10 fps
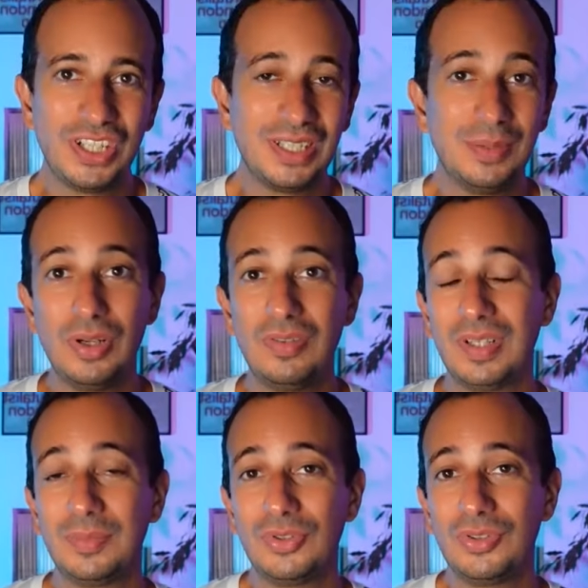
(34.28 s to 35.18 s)
Airtable,
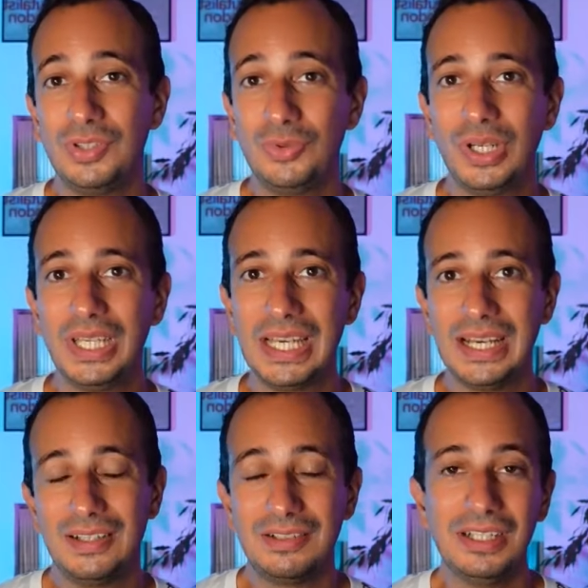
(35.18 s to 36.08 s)
vraiment, il nous
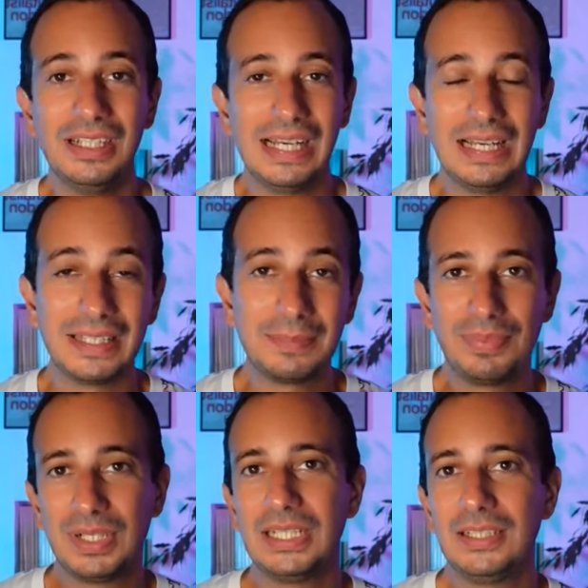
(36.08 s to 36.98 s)
régale avec
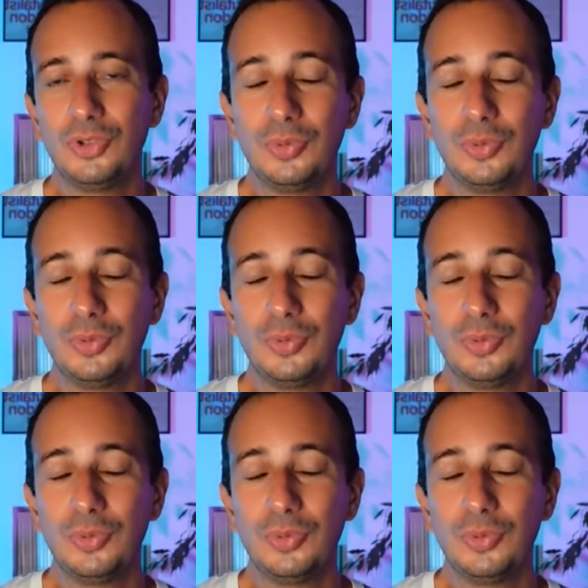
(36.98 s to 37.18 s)
plein de